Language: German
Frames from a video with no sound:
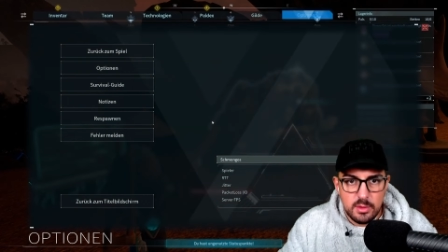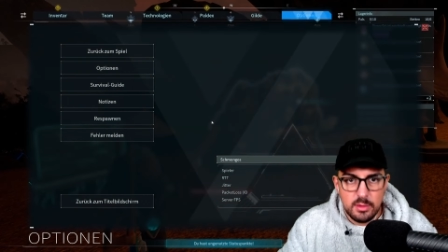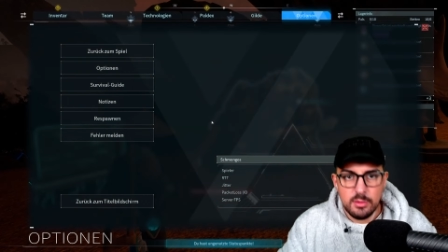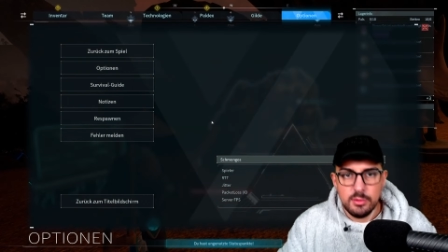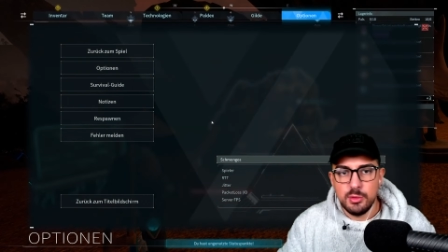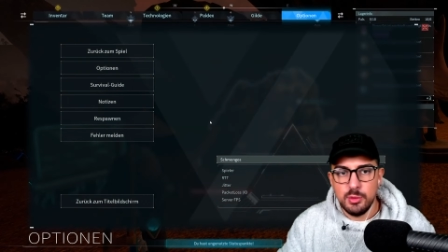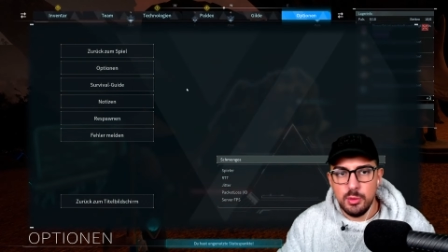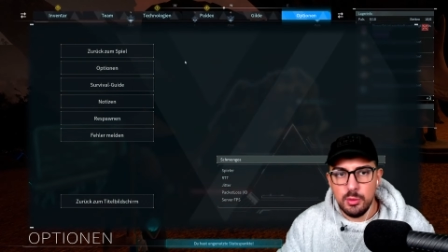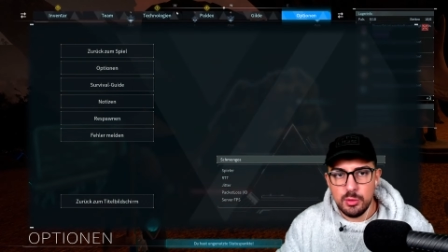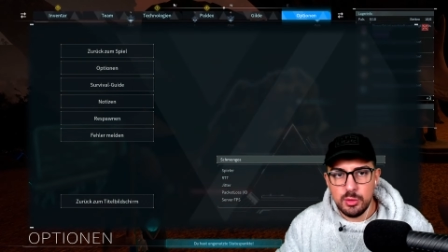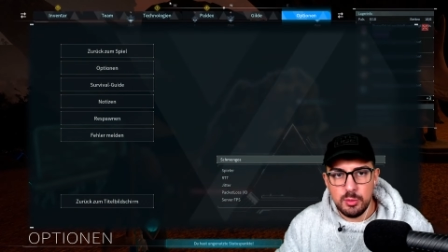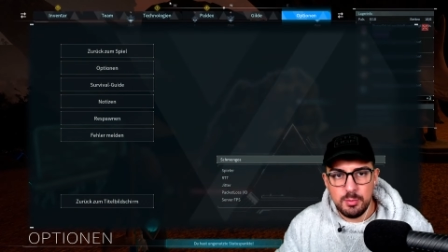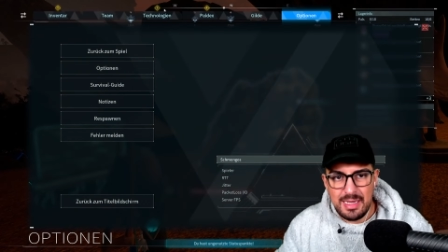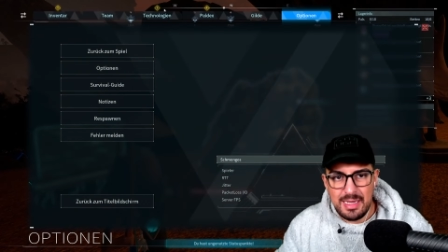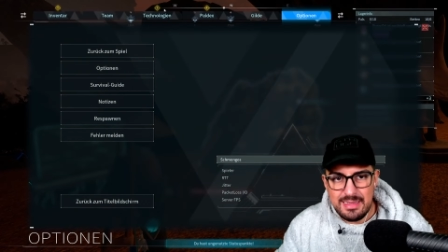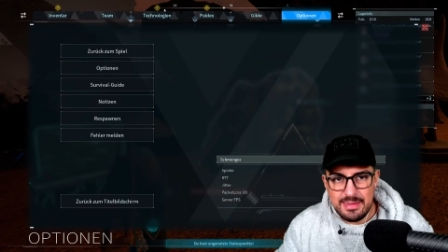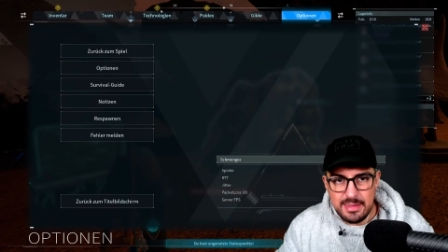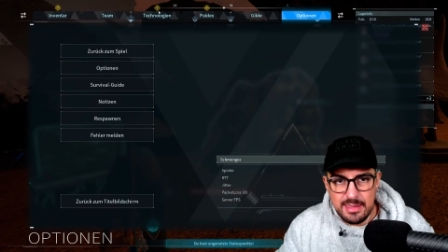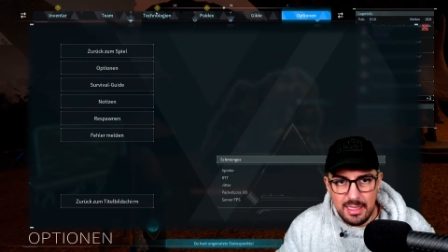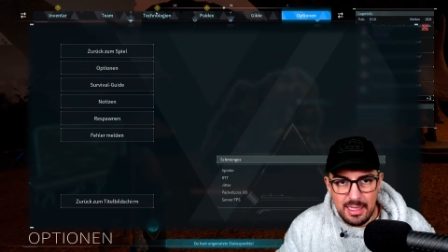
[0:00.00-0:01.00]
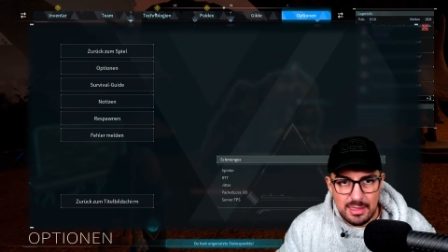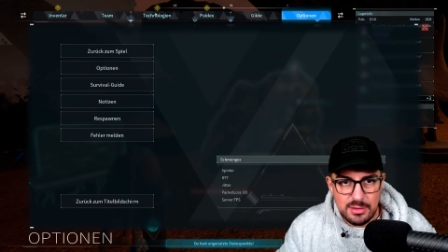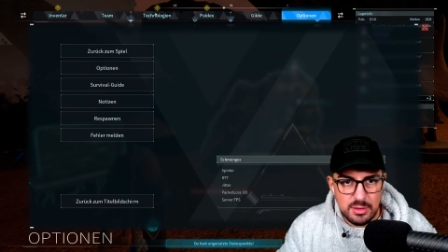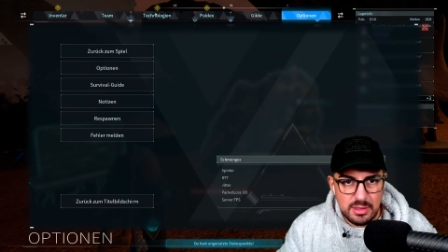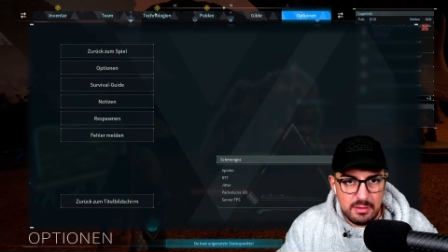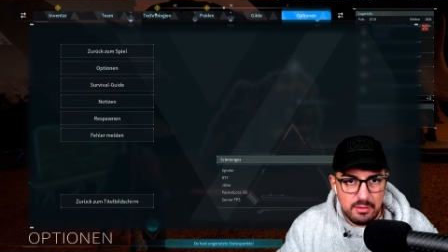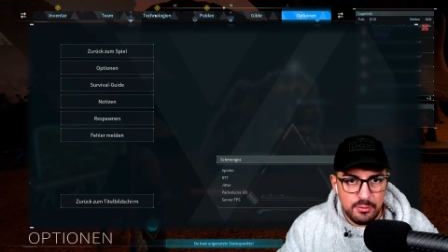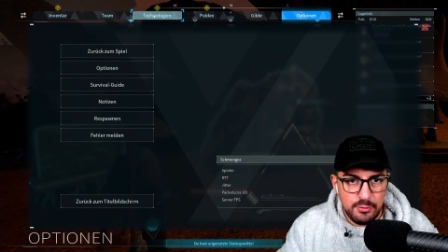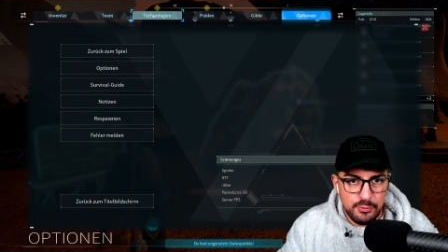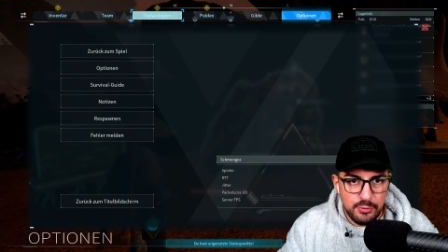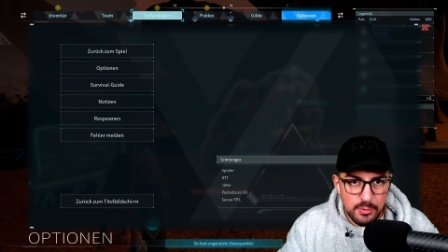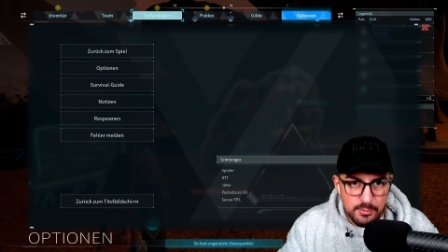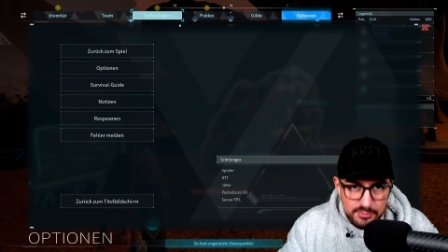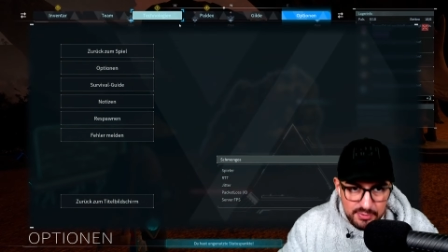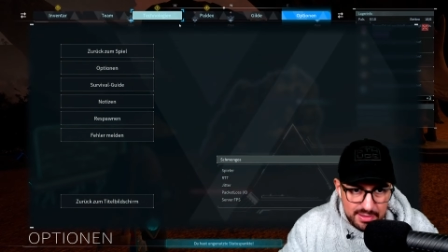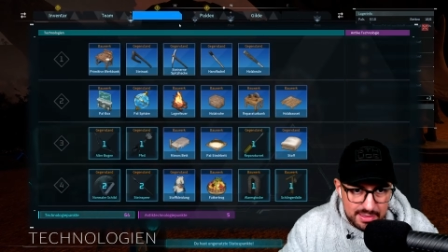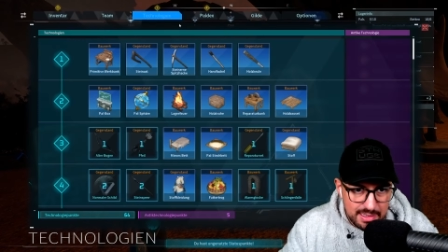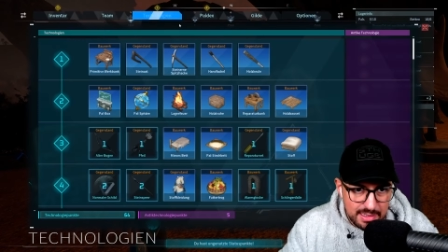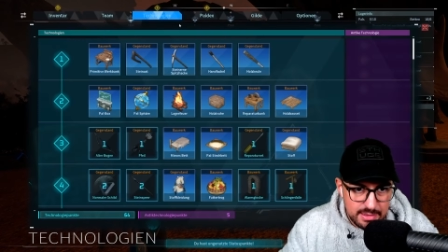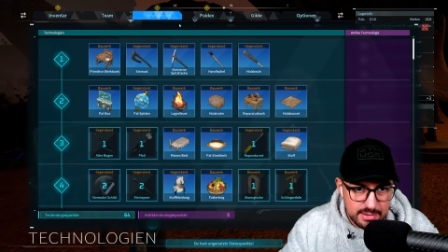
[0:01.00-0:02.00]
So, sobald ihr also Level 5
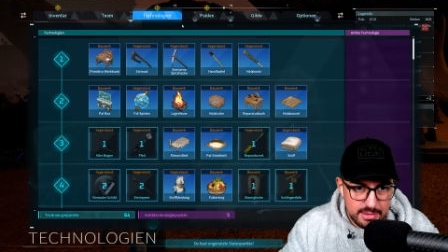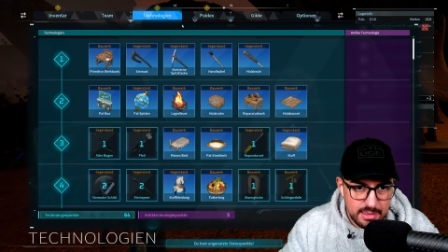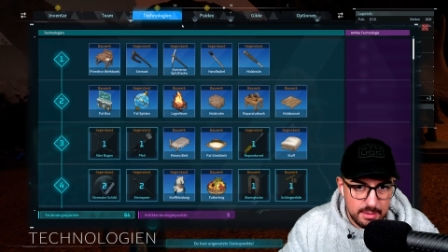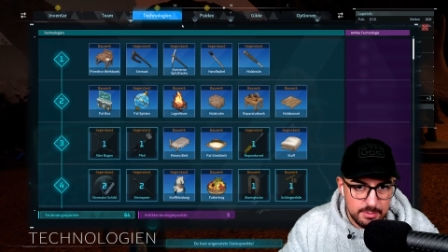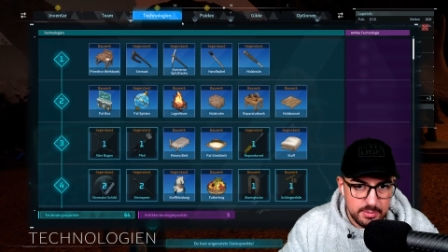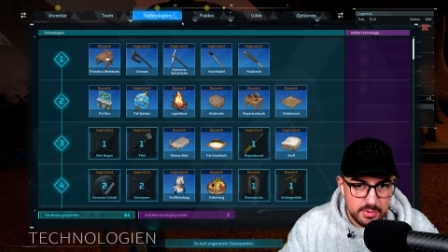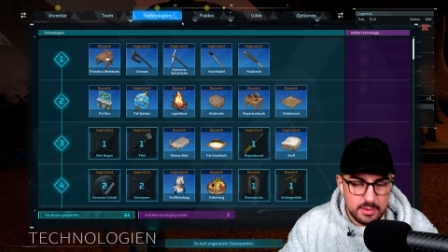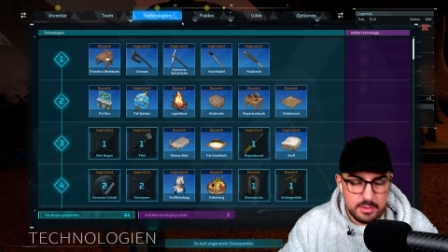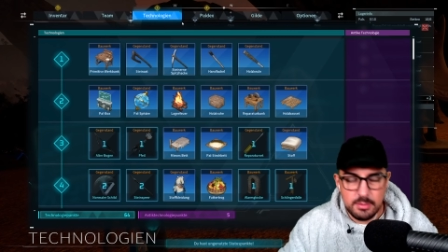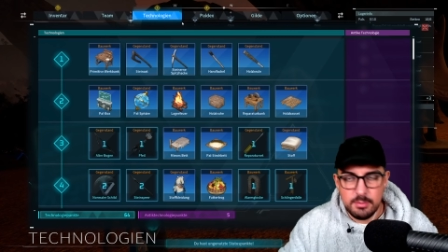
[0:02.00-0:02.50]
erreicht habt,